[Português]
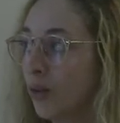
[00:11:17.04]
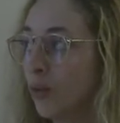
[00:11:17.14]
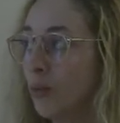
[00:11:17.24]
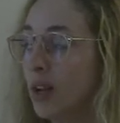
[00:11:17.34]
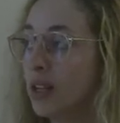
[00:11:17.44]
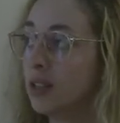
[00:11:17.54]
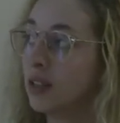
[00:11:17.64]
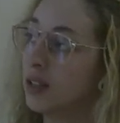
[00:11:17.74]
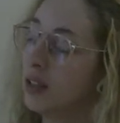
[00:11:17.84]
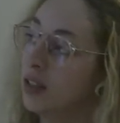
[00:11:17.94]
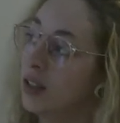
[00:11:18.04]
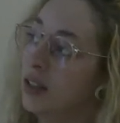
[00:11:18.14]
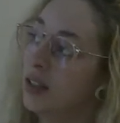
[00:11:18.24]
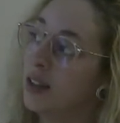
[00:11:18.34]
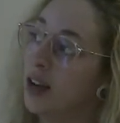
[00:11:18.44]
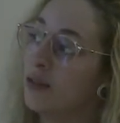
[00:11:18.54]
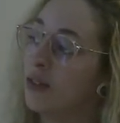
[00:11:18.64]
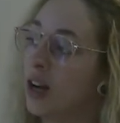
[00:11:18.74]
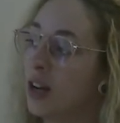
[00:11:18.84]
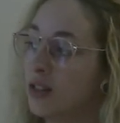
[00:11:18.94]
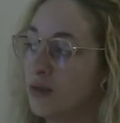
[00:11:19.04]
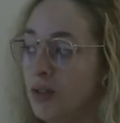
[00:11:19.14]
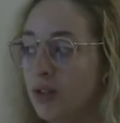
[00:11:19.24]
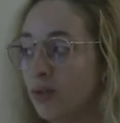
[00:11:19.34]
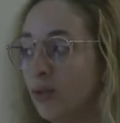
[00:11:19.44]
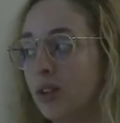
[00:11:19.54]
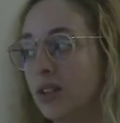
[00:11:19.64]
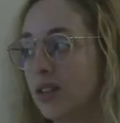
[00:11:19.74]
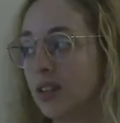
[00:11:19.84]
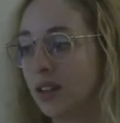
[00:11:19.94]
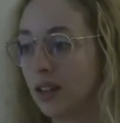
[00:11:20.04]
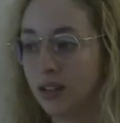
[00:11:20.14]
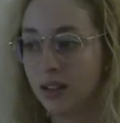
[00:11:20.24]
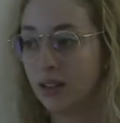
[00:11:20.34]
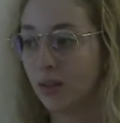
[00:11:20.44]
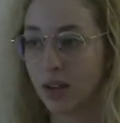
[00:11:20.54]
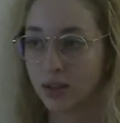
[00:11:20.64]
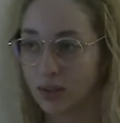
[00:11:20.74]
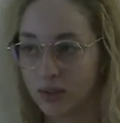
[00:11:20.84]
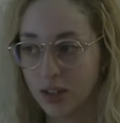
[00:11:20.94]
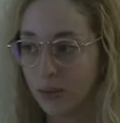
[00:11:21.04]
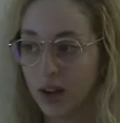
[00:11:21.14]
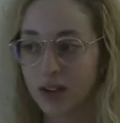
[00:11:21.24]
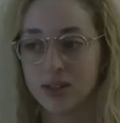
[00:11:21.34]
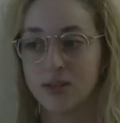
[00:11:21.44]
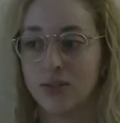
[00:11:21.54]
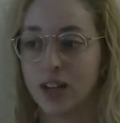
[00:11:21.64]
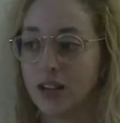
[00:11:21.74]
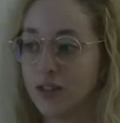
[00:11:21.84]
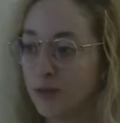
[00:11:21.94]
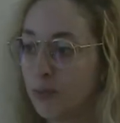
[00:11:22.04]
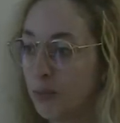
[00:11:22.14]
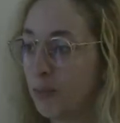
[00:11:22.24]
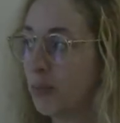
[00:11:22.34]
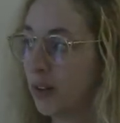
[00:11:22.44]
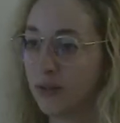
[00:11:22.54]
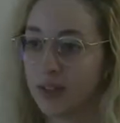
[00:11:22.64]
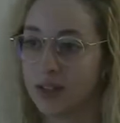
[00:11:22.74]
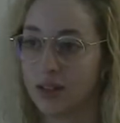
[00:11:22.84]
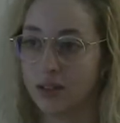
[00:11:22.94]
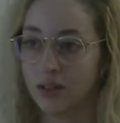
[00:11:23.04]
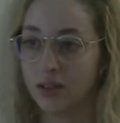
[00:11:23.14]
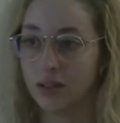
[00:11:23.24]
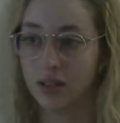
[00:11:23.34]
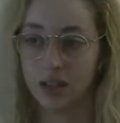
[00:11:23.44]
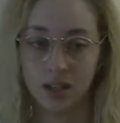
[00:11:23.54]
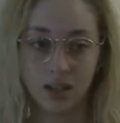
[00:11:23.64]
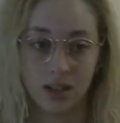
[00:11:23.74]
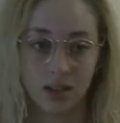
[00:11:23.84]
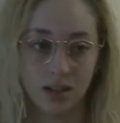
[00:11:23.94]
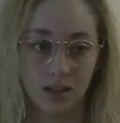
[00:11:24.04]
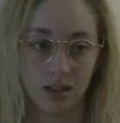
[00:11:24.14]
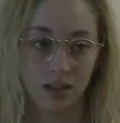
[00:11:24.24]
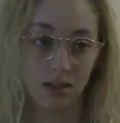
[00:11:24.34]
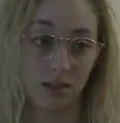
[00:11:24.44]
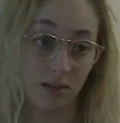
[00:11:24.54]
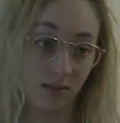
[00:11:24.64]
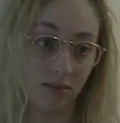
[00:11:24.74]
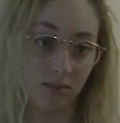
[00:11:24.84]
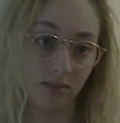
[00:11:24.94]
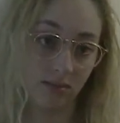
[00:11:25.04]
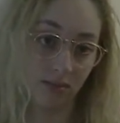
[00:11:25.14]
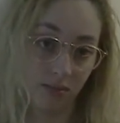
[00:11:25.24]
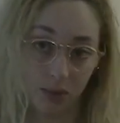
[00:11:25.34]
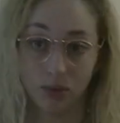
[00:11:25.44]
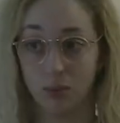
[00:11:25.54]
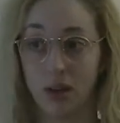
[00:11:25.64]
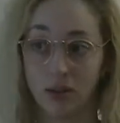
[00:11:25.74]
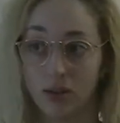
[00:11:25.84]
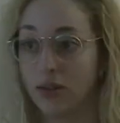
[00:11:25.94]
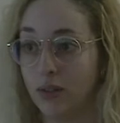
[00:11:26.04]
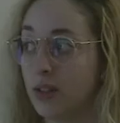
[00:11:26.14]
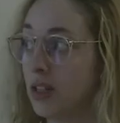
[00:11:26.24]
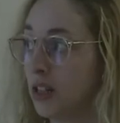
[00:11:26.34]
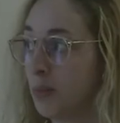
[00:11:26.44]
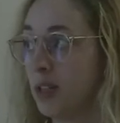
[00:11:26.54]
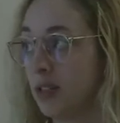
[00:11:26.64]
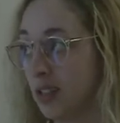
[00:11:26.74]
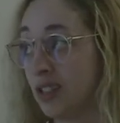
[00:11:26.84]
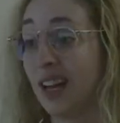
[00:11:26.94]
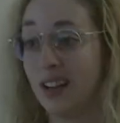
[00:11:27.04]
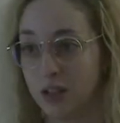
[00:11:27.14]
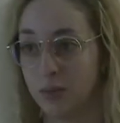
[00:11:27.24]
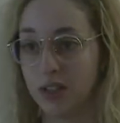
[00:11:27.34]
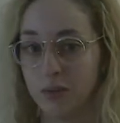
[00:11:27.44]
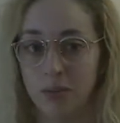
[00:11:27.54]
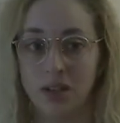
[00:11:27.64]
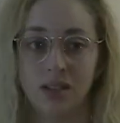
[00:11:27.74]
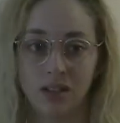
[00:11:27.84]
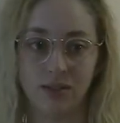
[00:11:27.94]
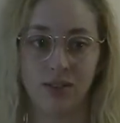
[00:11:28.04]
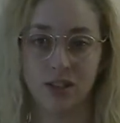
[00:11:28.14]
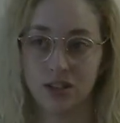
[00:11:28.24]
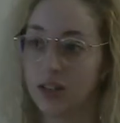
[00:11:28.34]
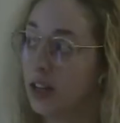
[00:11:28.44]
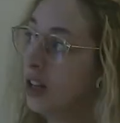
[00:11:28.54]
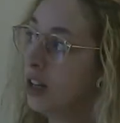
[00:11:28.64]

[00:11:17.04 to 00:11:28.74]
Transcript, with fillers: o mestre Tavares mistura cerca de quatro ou cinco barros diferentes para fazer eh, pronto, o barro com que vai fazer as peças, as talhas principalmente. Ele faz,